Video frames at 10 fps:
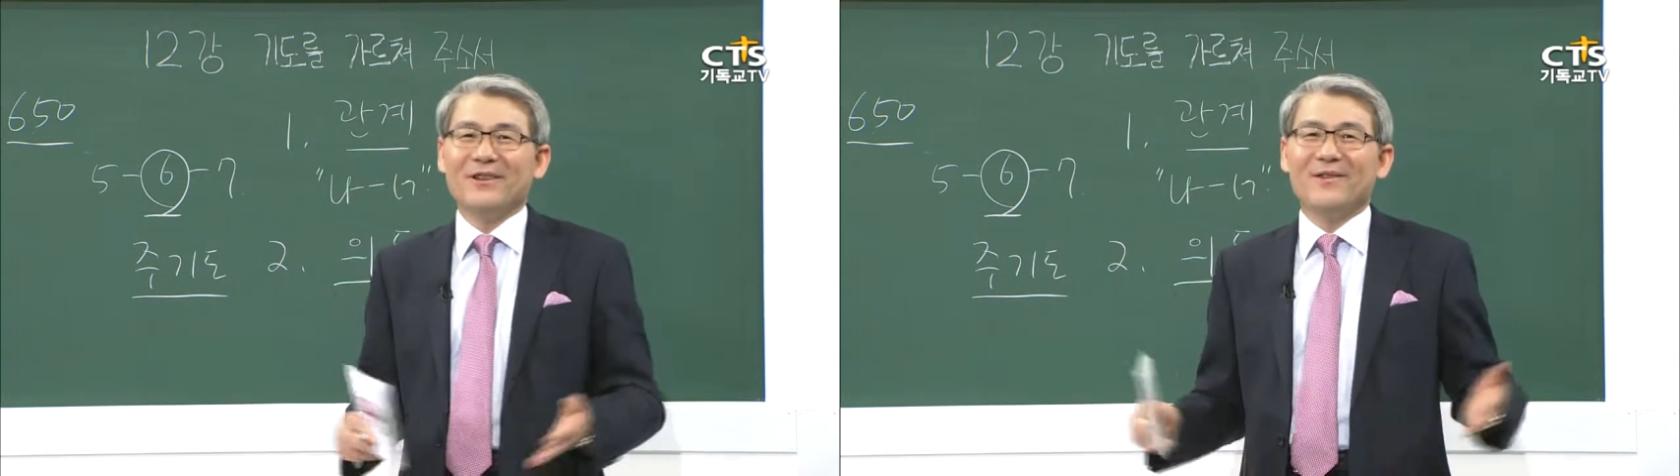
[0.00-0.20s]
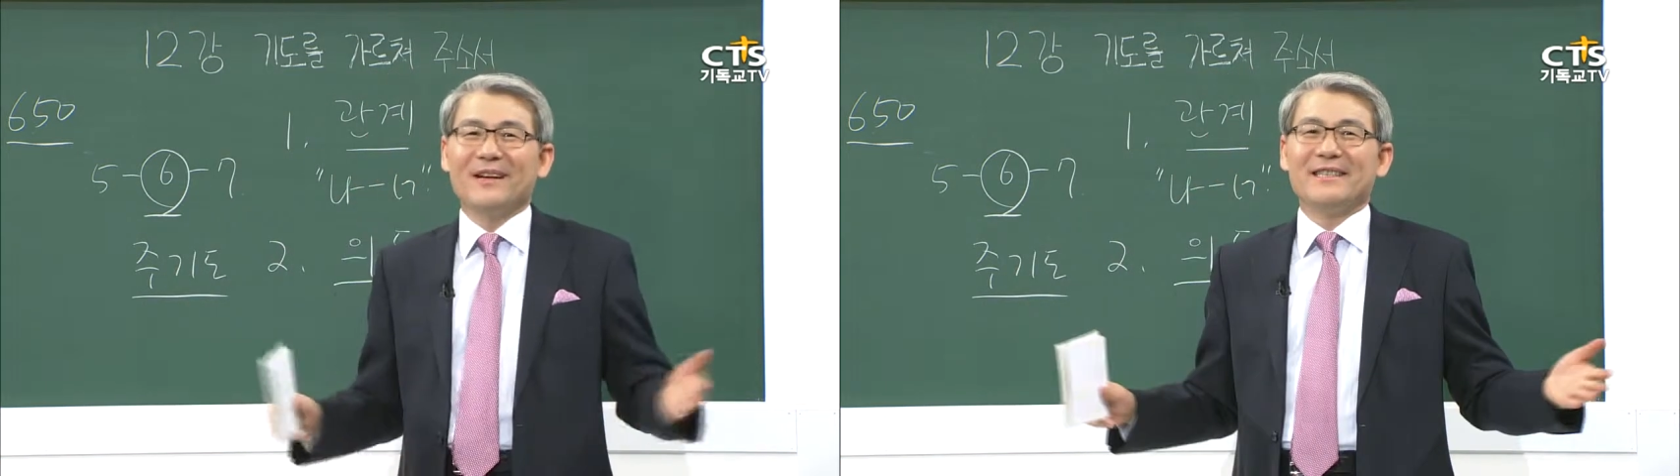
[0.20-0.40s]

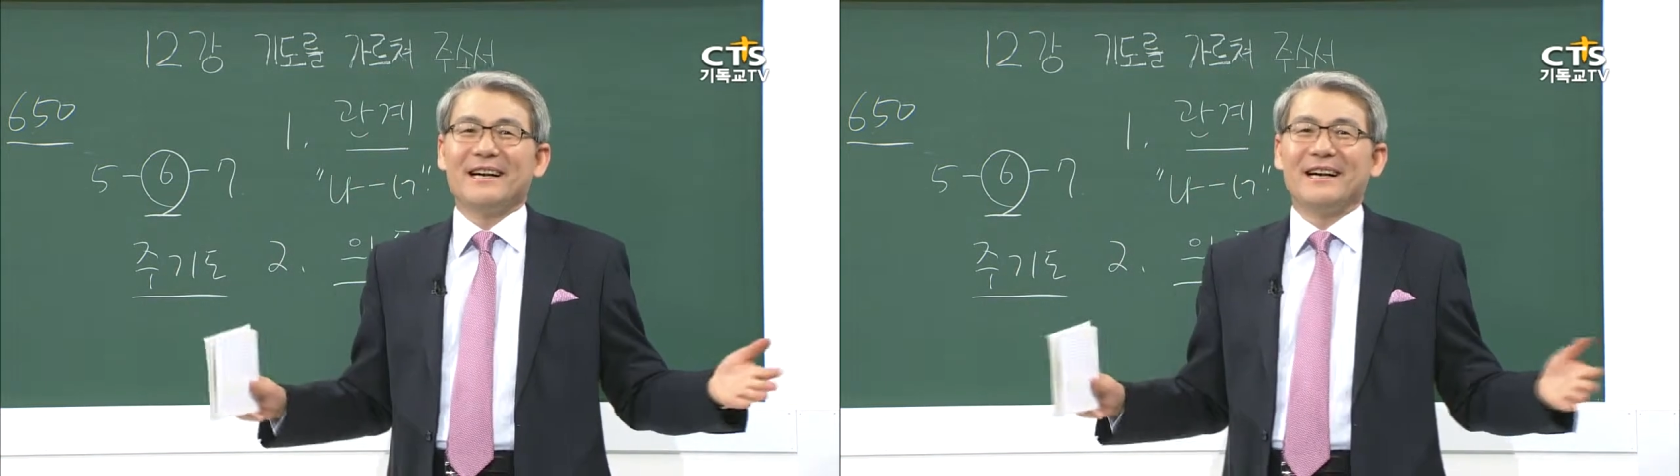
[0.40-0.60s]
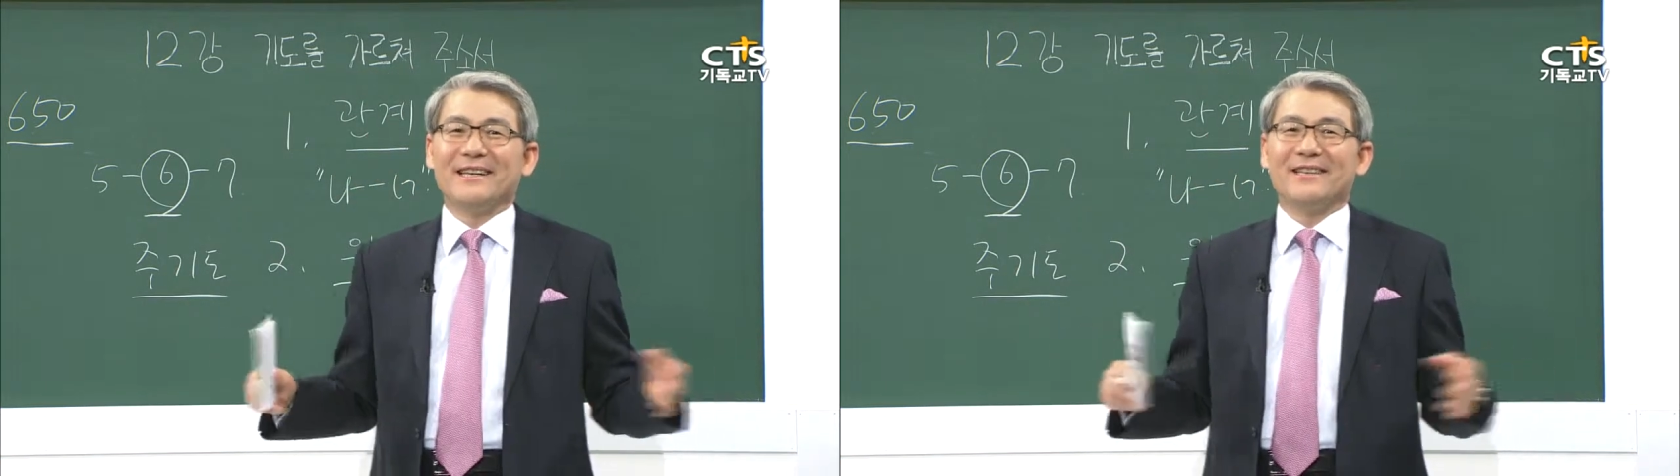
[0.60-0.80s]
일과
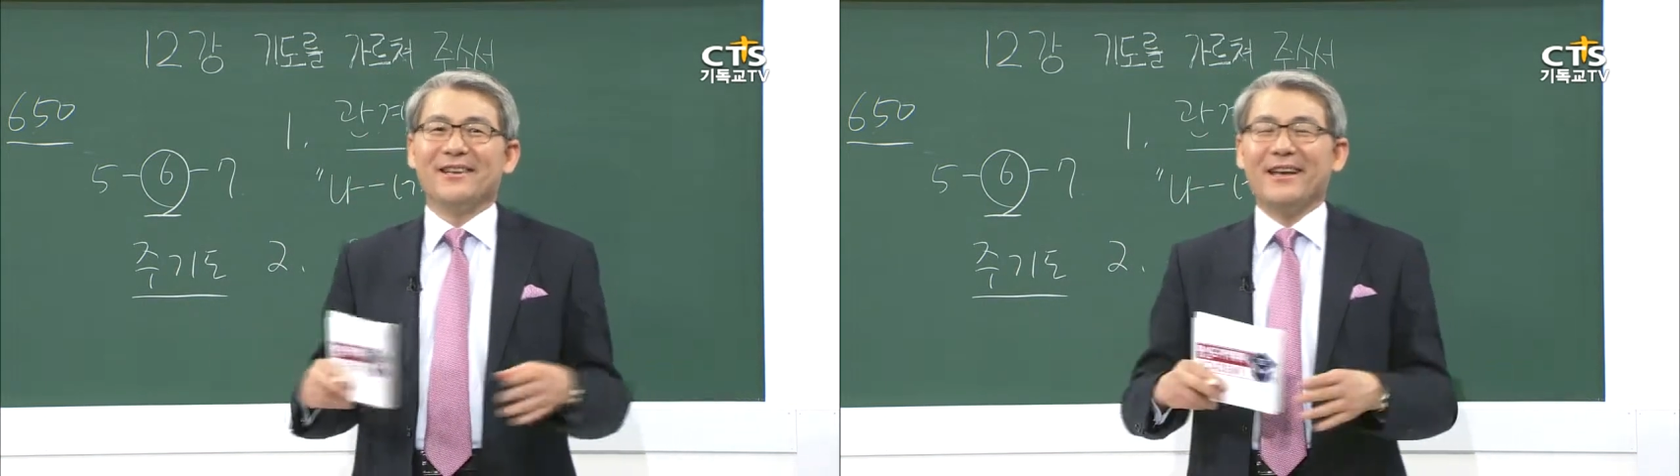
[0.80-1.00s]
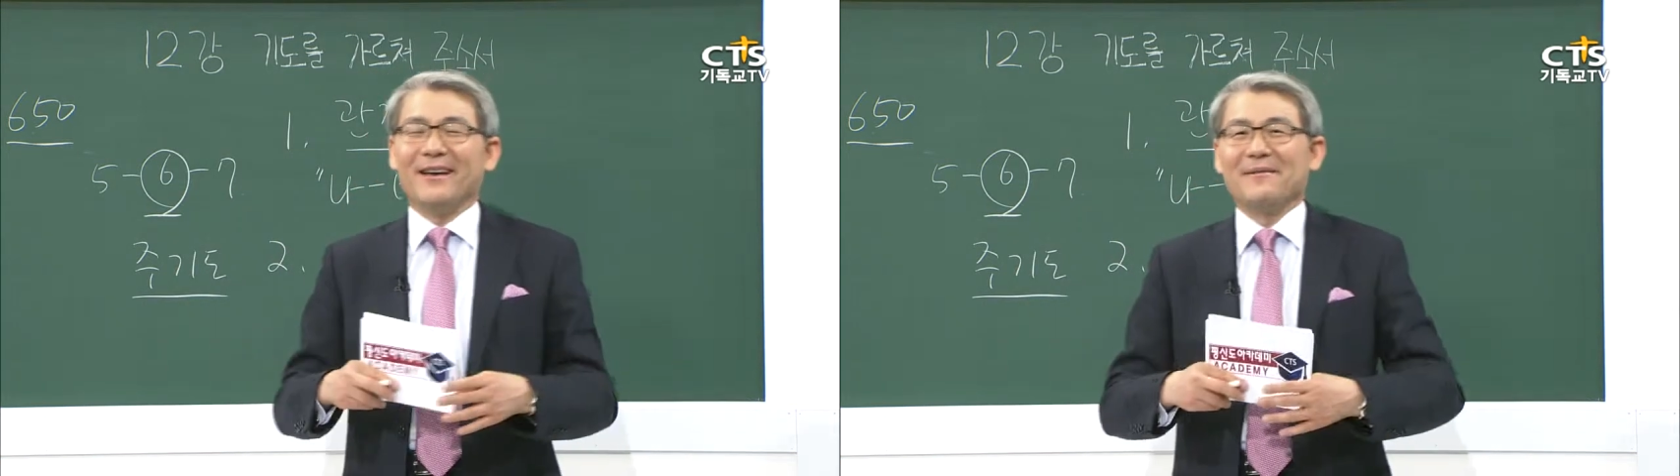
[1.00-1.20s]
시작하기
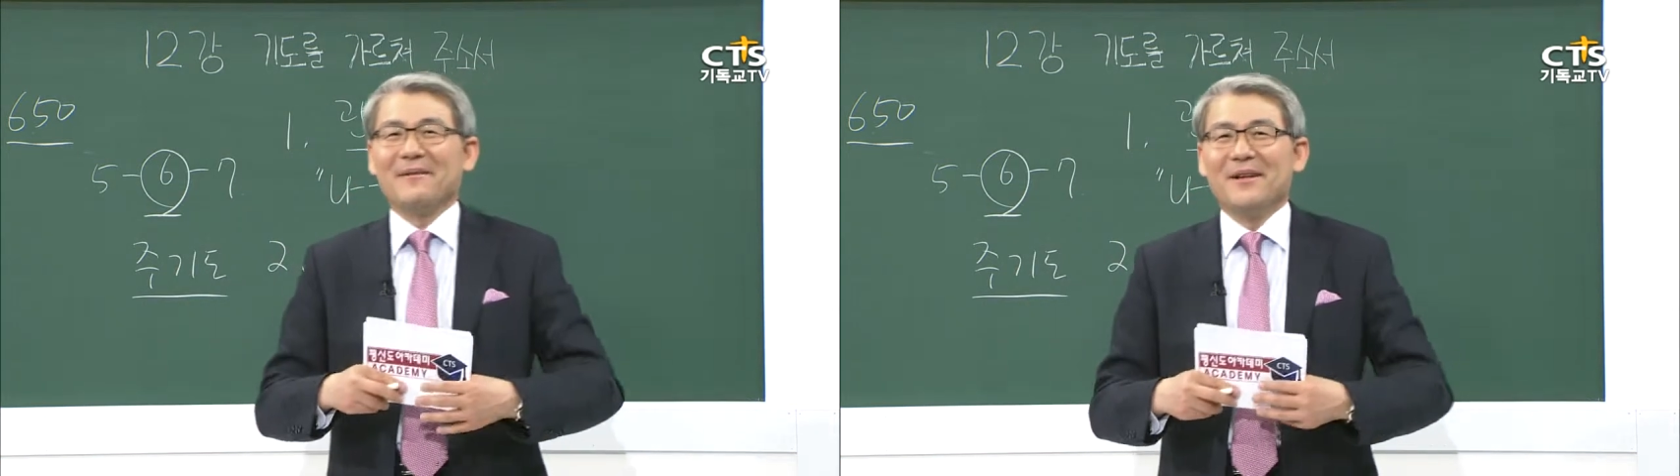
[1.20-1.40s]
전에